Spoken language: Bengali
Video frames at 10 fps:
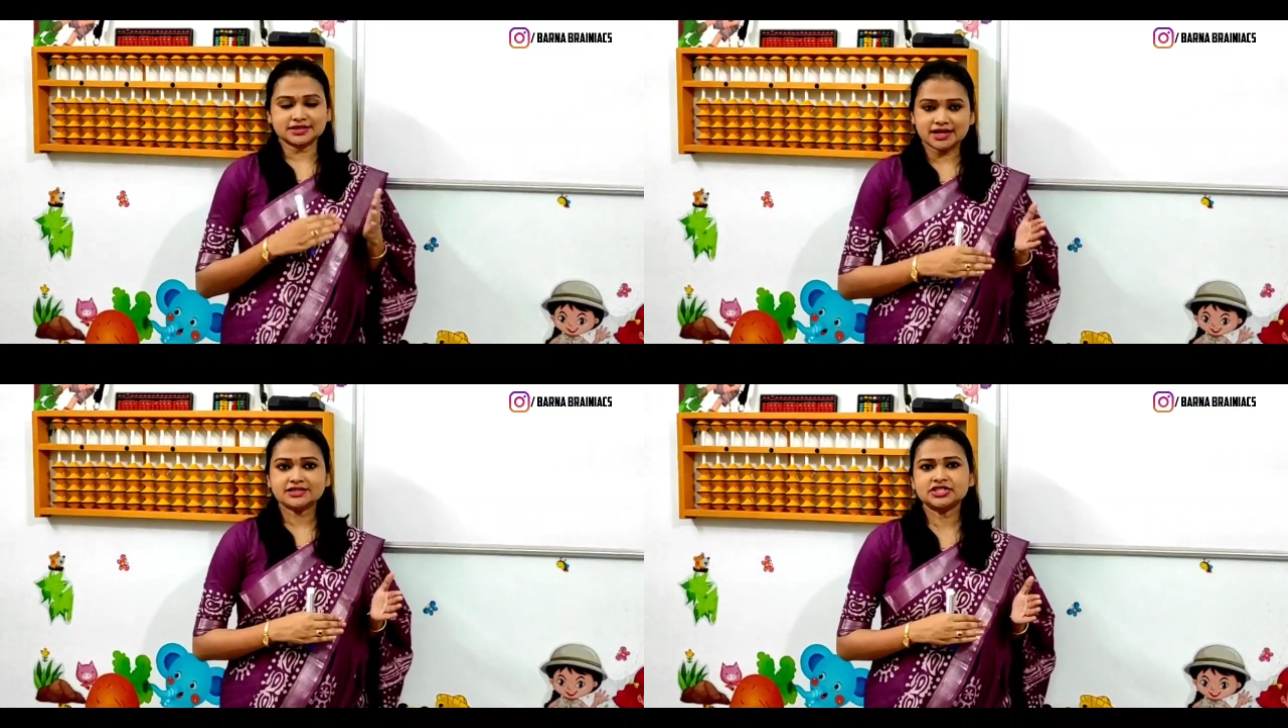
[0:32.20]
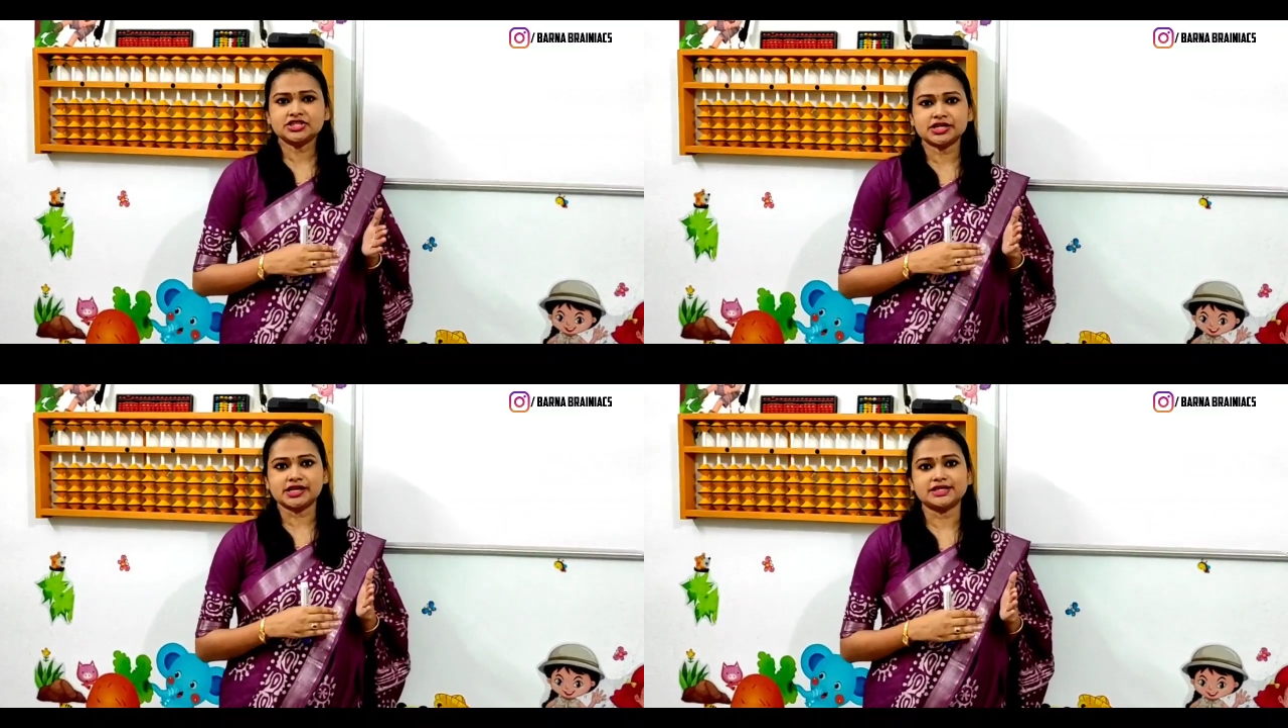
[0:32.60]
লাস্ট
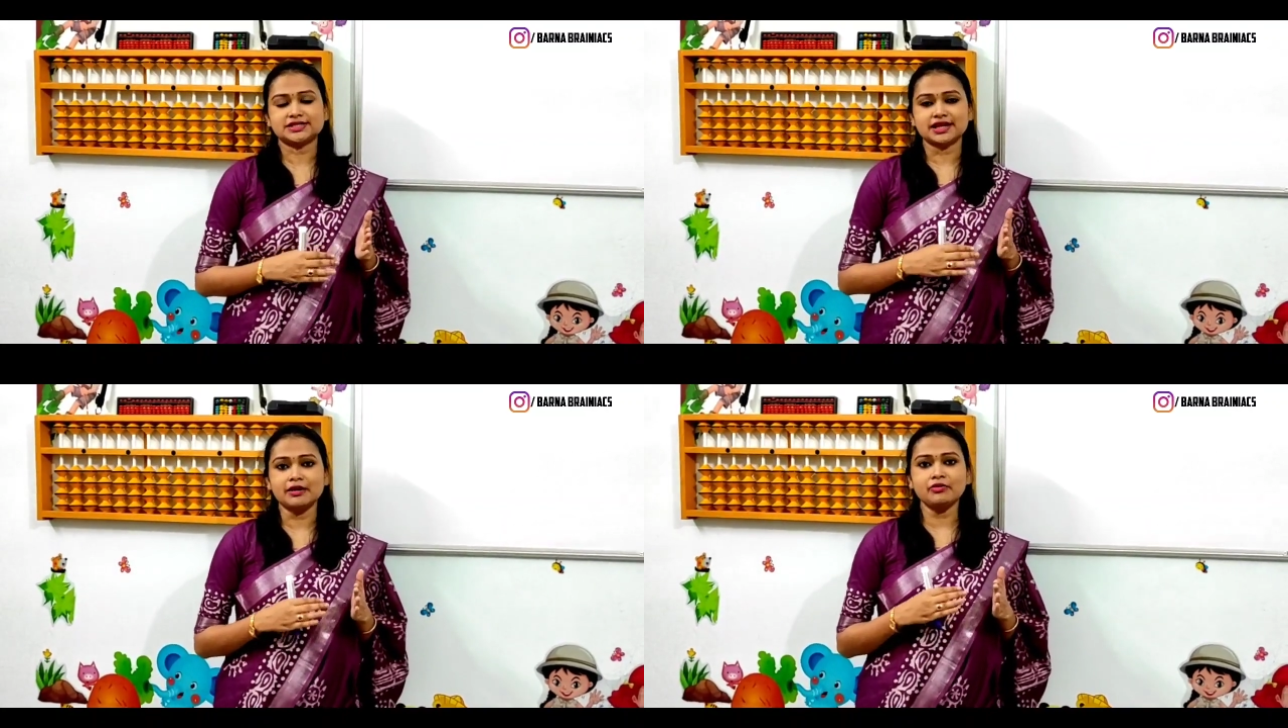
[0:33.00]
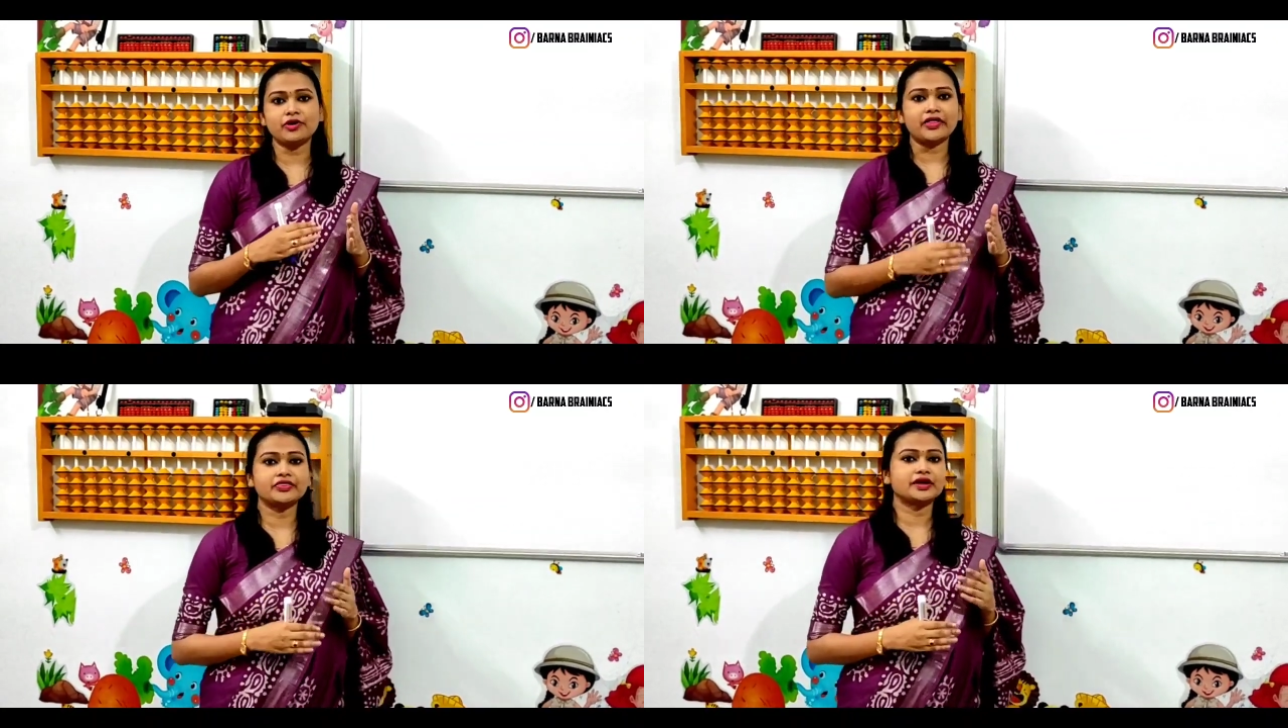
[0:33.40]
ক্লাসে শিখিয়েছিলাম
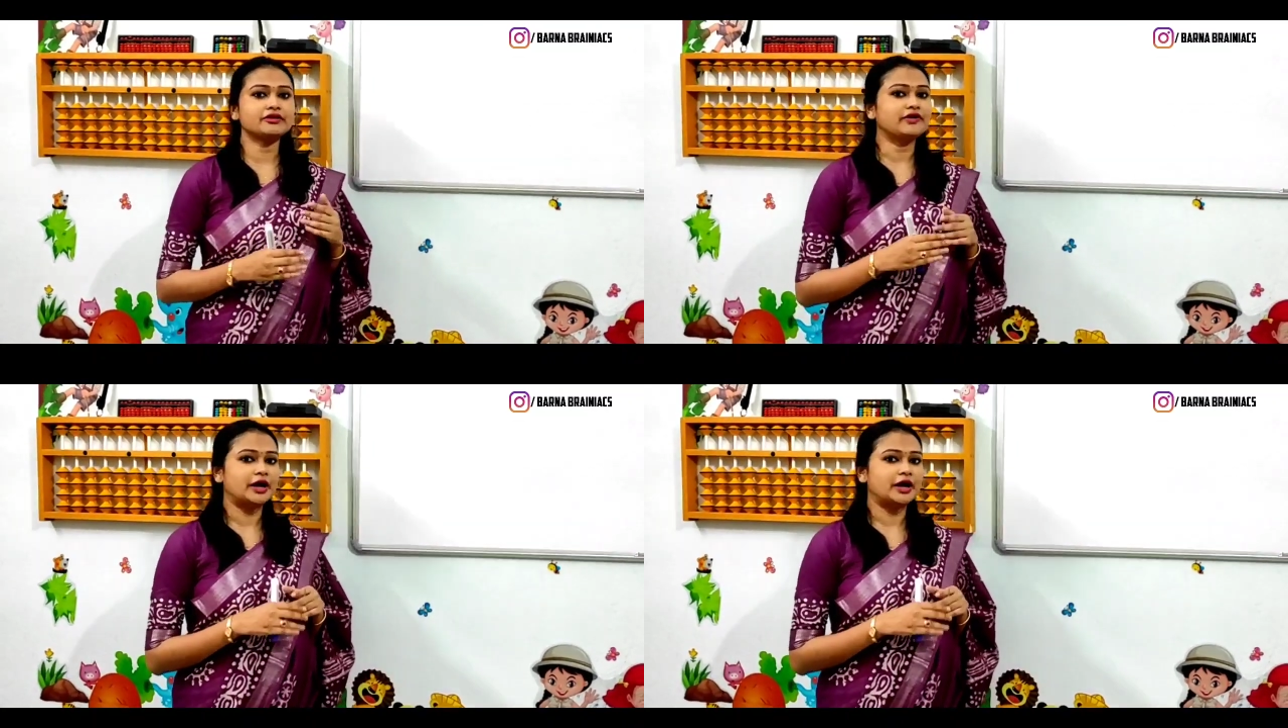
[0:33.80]
ওয়ান থেকে